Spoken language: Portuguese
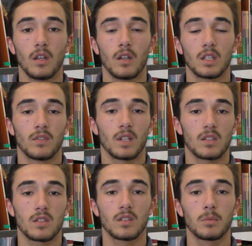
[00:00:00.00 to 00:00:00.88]
Atividade
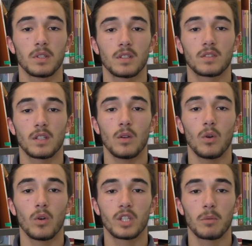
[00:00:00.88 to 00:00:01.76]
de sensibilização
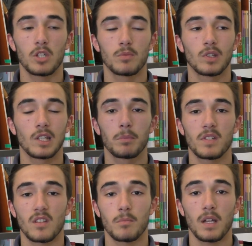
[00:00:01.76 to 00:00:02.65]
ou até mesmo de
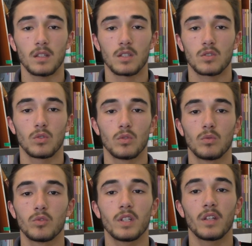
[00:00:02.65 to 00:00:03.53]
limpeza de matas,
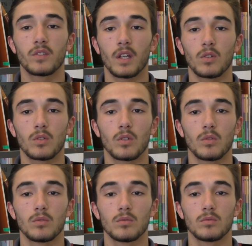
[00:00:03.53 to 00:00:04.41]
com um dia inteiro
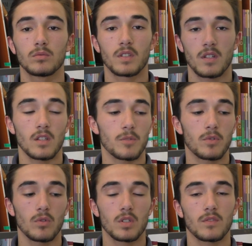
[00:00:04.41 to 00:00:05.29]
com 300
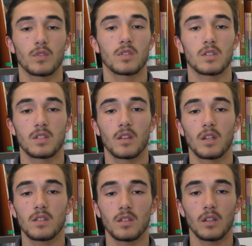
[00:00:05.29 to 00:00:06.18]
pessoas se, fosse, se
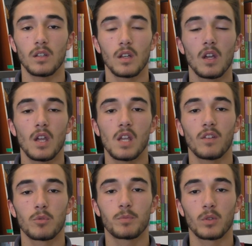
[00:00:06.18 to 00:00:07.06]
aderissem e
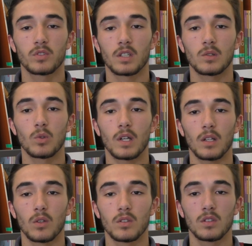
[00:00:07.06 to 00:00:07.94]
vamos para um certo
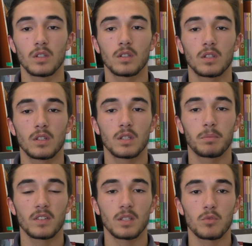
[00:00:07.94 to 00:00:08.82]
local onde
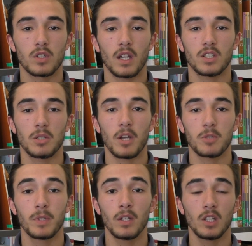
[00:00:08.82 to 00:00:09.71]
pensamos que haja mais
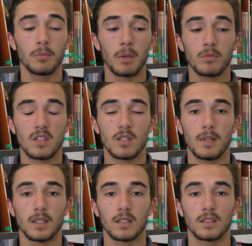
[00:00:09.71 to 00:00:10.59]
perigo e limpamos essa
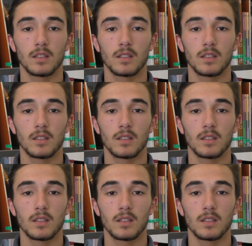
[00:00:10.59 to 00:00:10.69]
mata.